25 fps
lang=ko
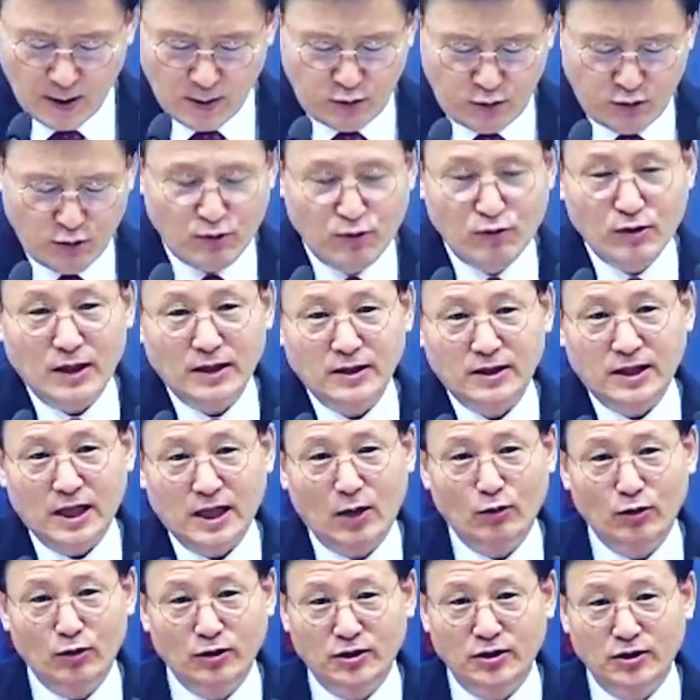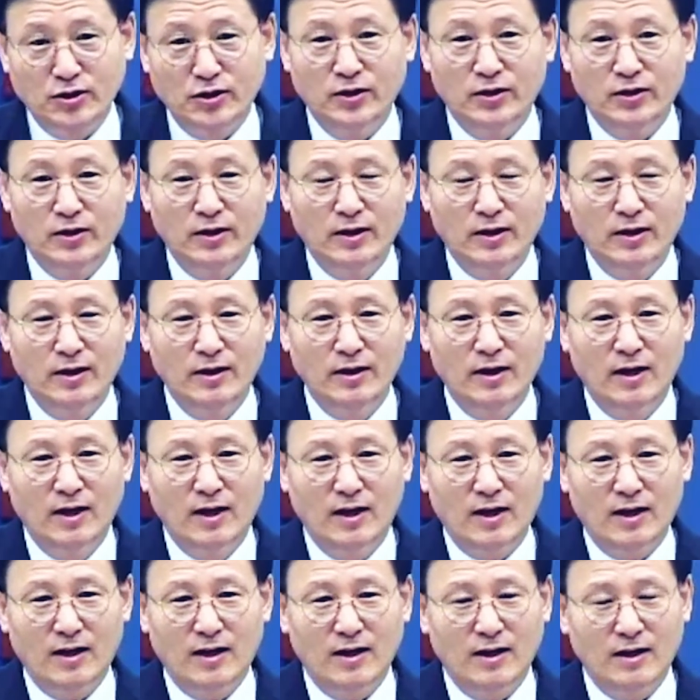부부가 싸웠어요.
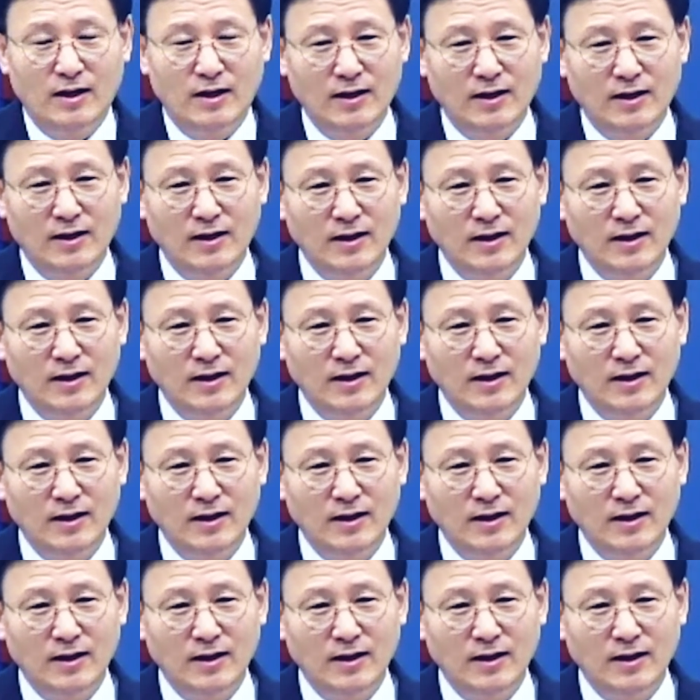하,